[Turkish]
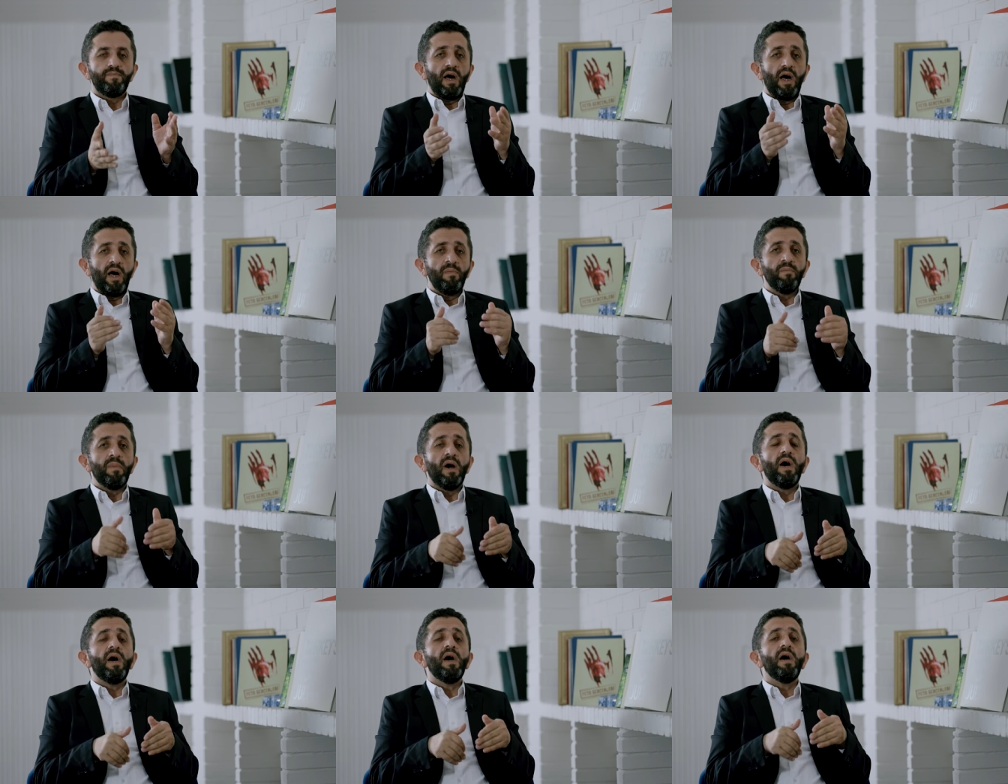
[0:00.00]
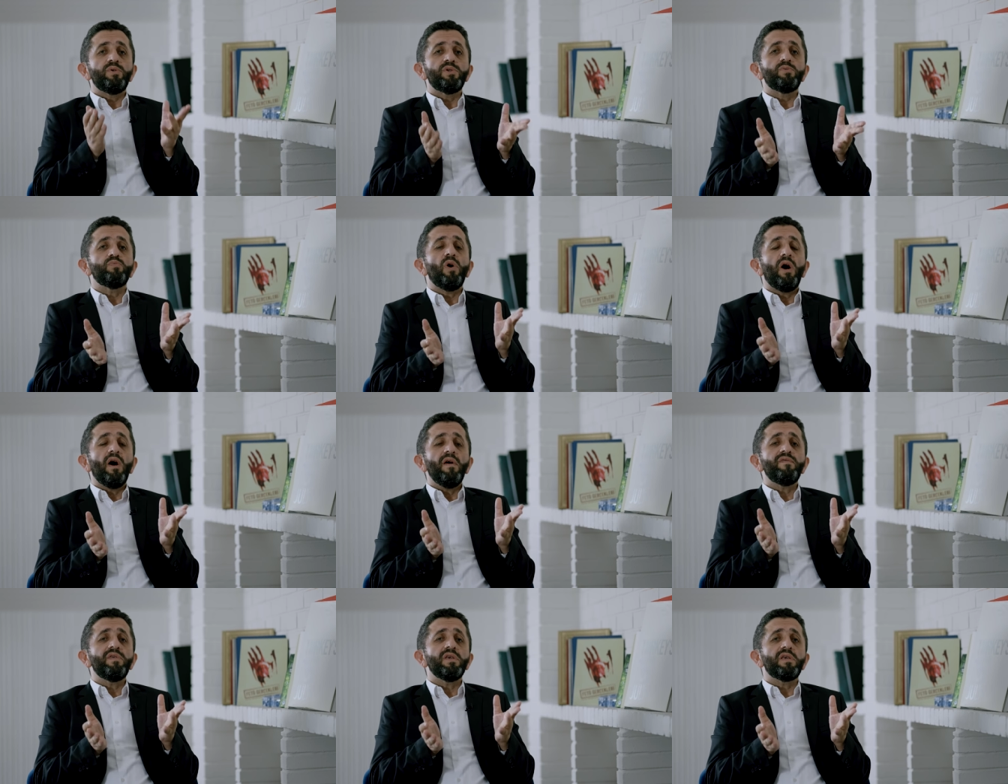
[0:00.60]
Ama biz bu
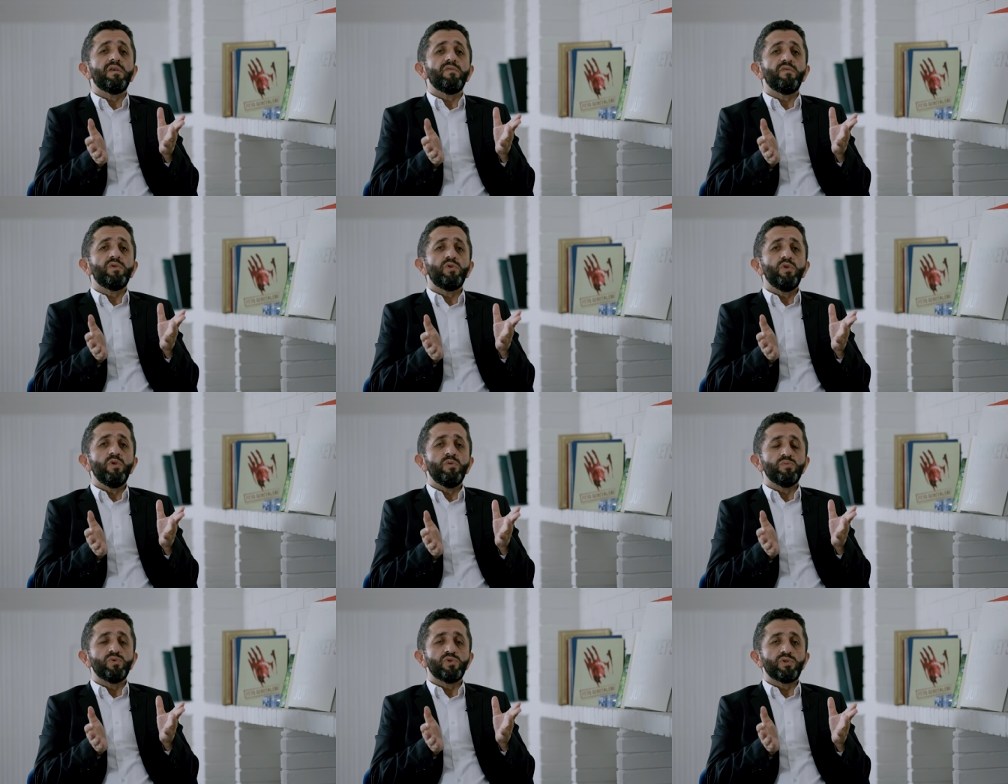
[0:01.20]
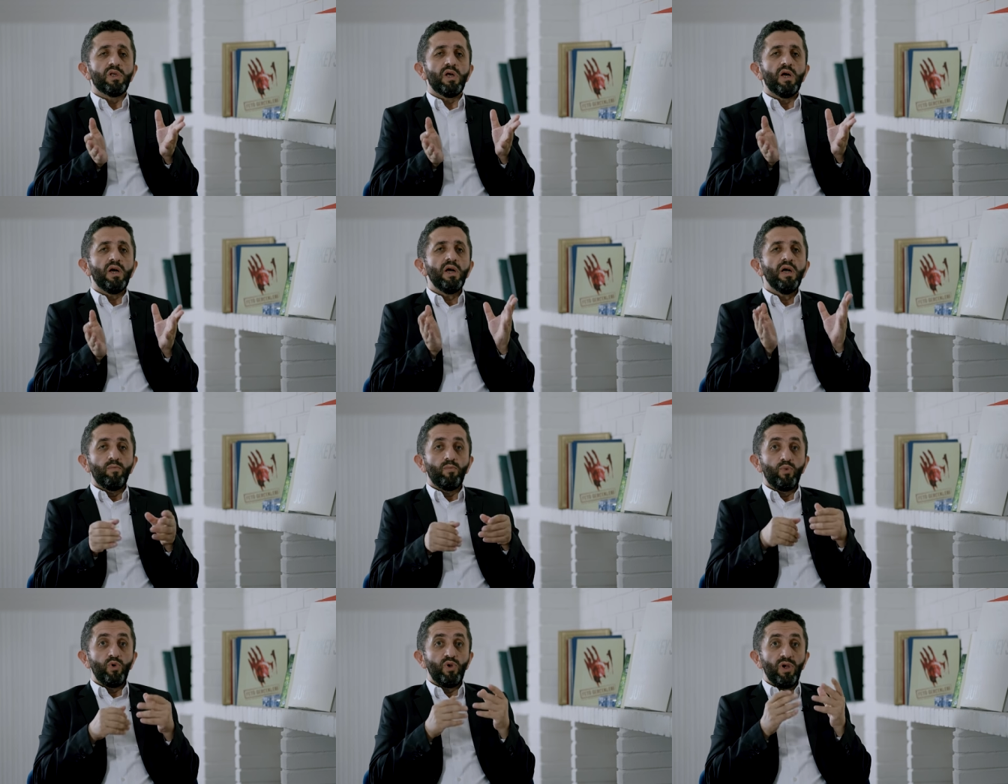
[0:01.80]
haftaki videomuzda
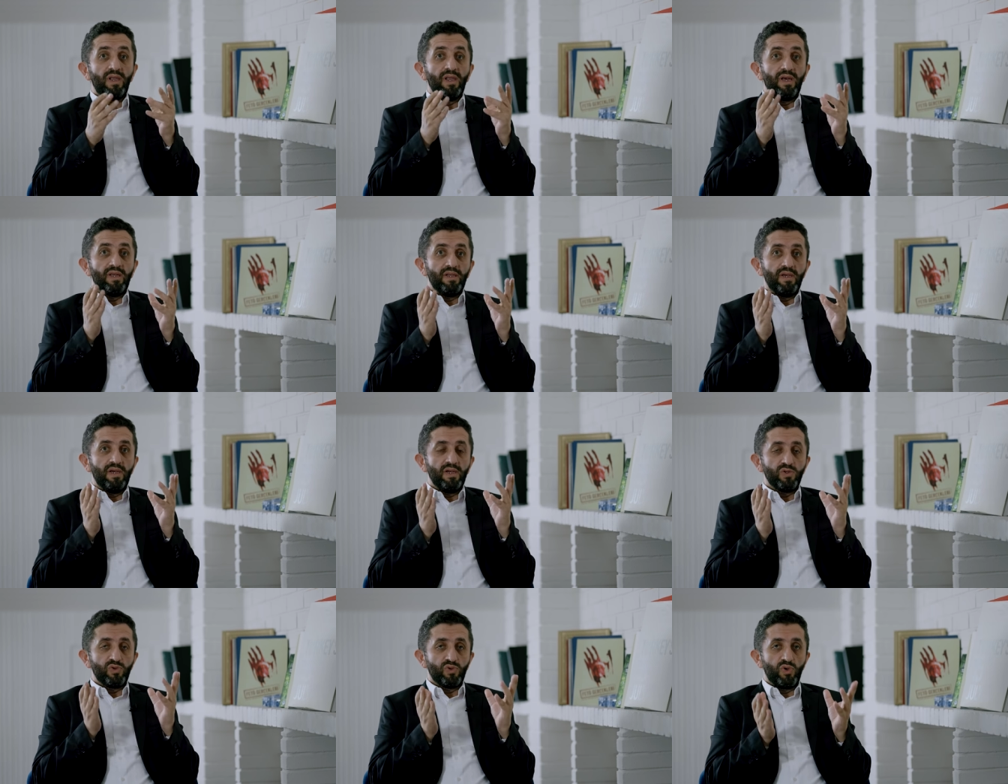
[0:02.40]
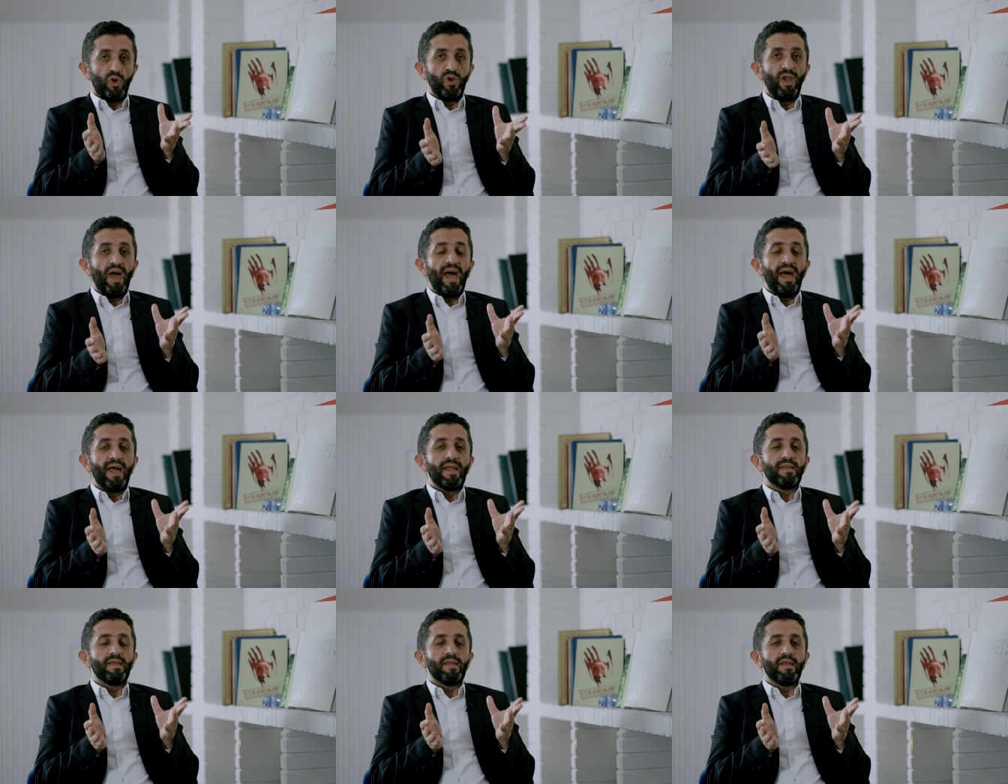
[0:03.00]
bu yalanı sona
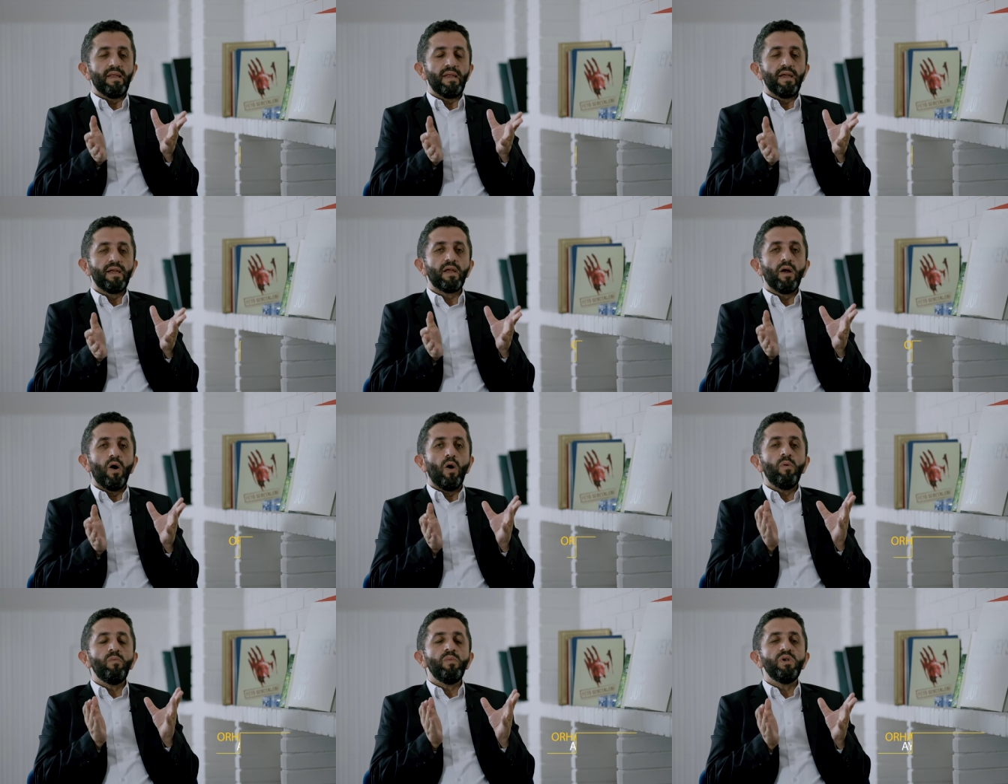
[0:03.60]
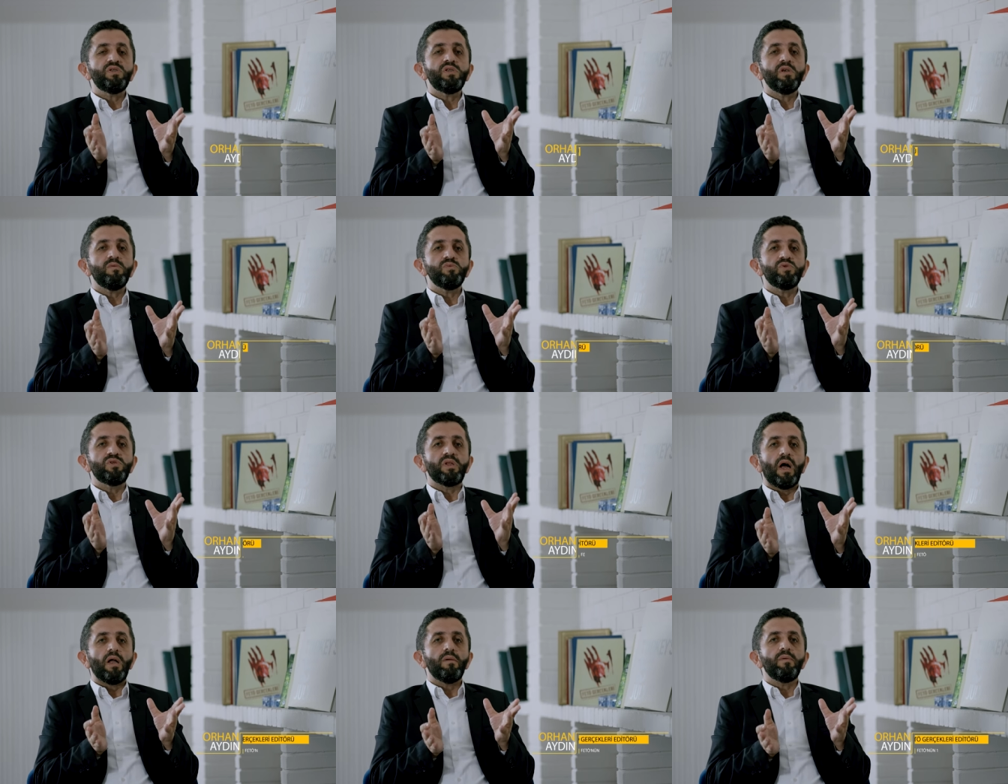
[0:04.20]
erdirerek 15
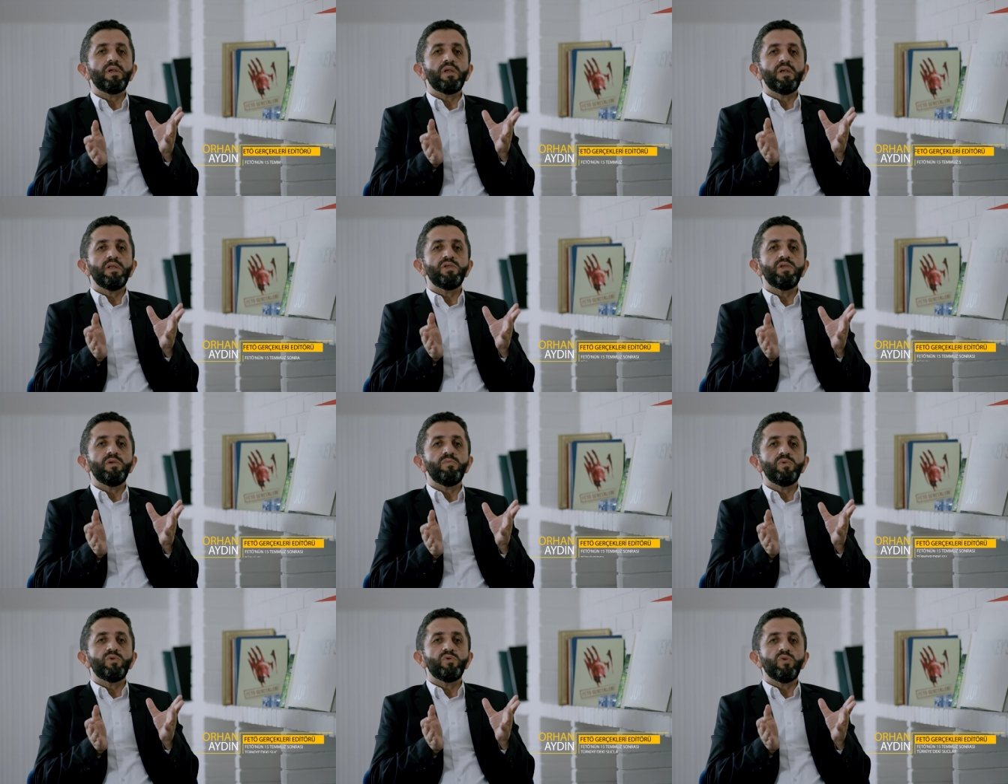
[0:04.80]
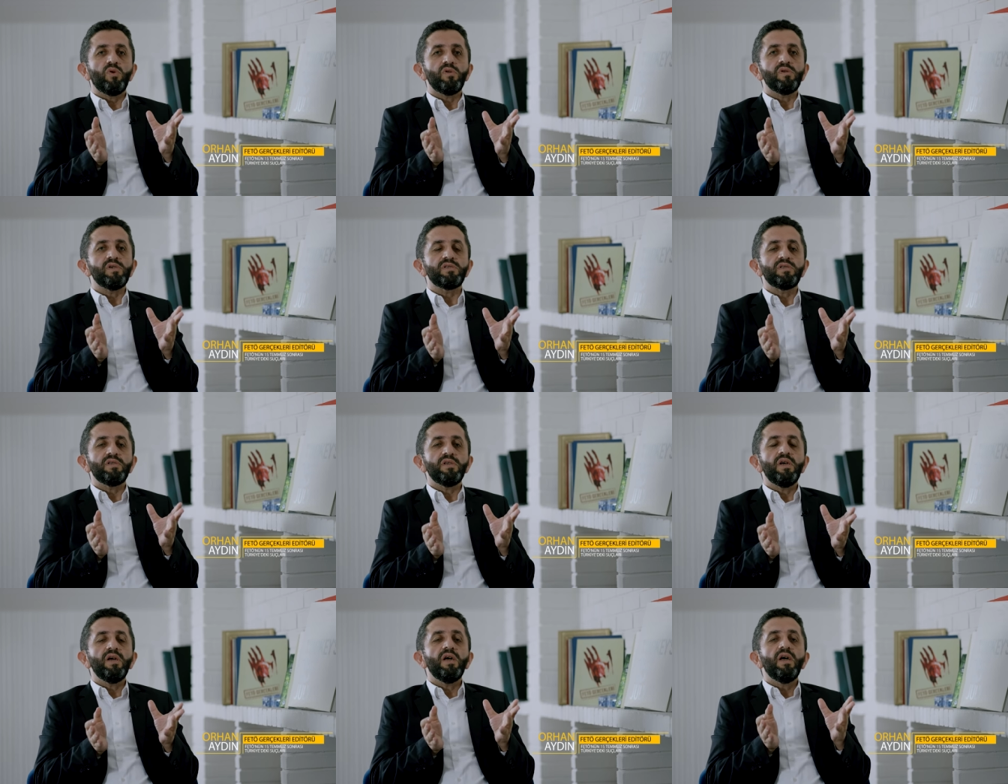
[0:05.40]
Temmuz darbe girişimi
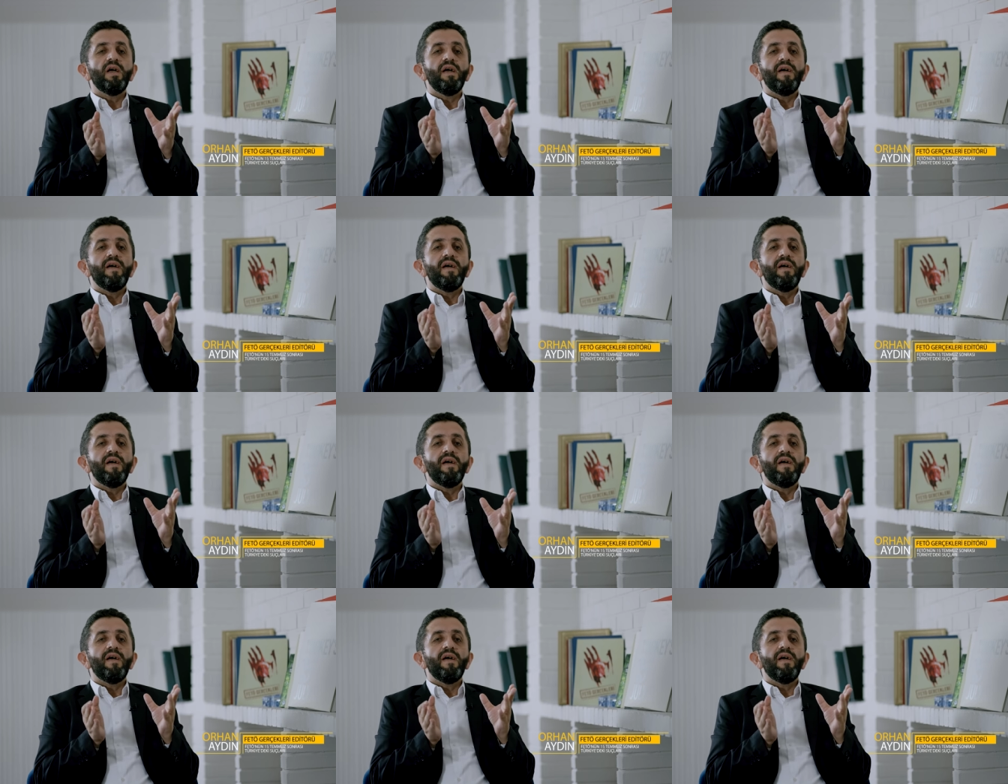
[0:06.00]
sonrası